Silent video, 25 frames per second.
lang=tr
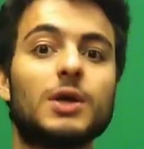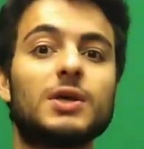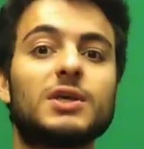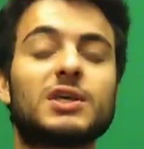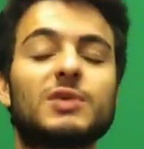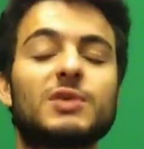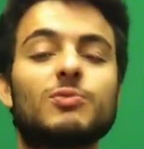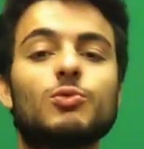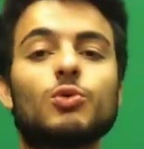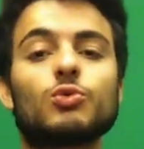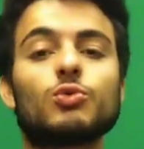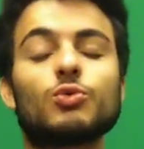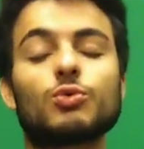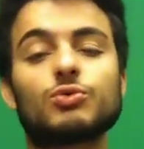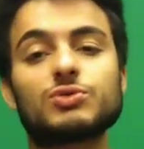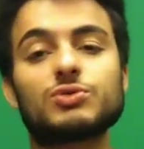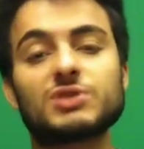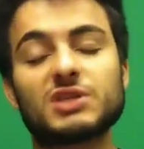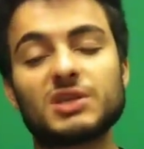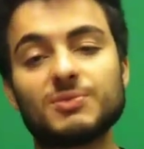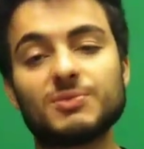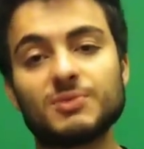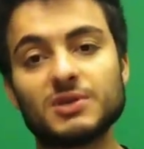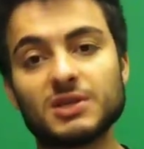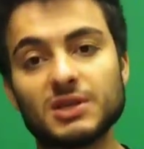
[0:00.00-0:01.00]

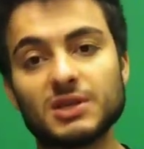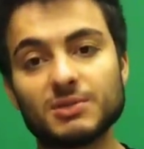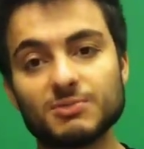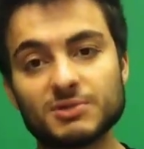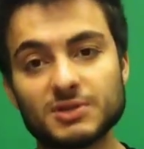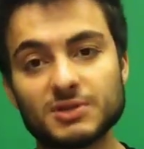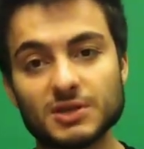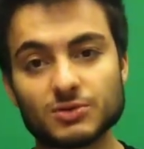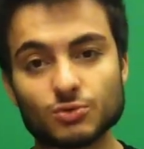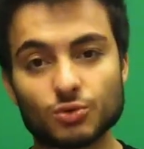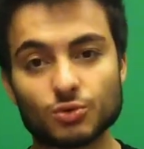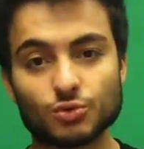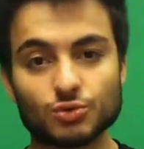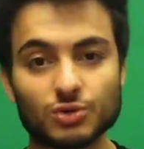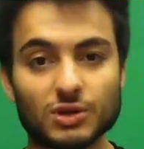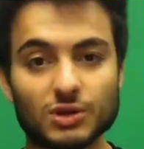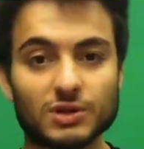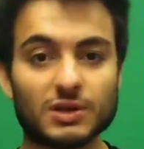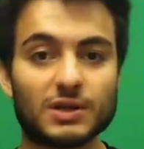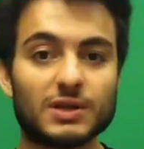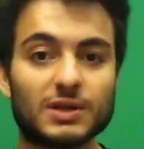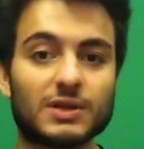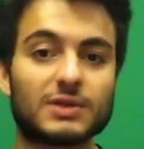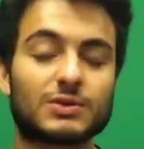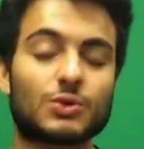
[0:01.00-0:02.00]
2019-2020
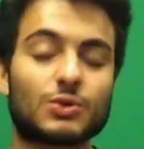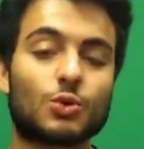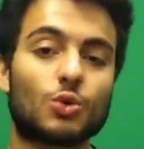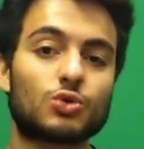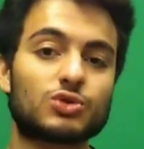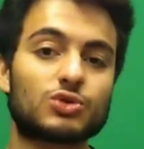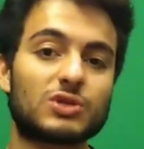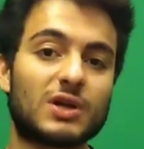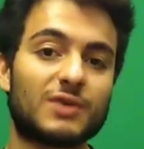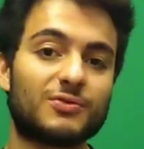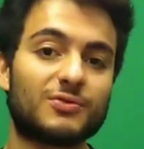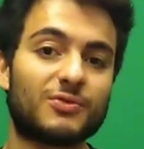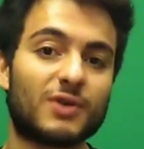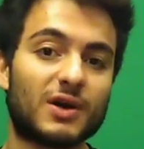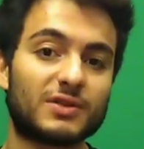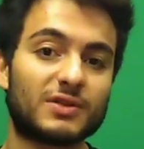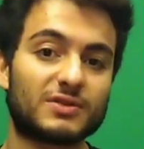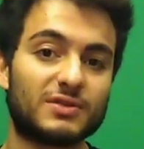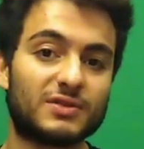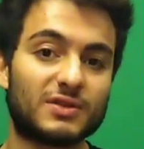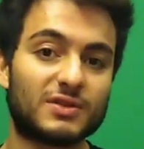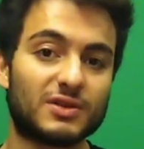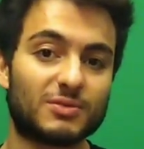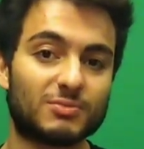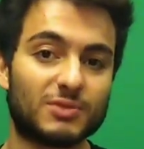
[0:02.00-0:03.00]
sezonunda da gözler
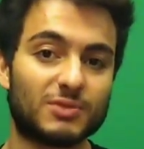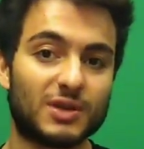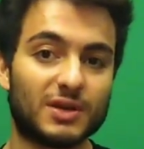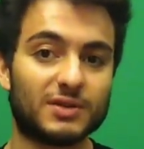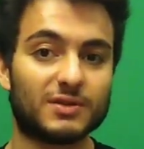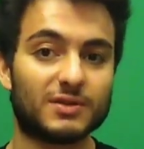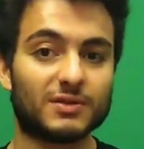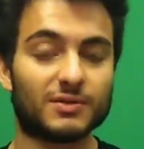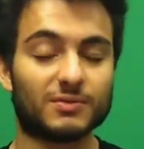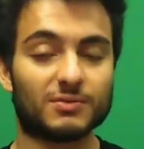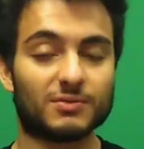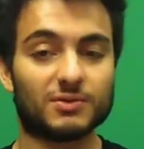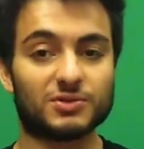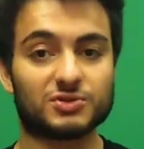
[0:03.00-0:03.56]
Fatih Terim'deydi.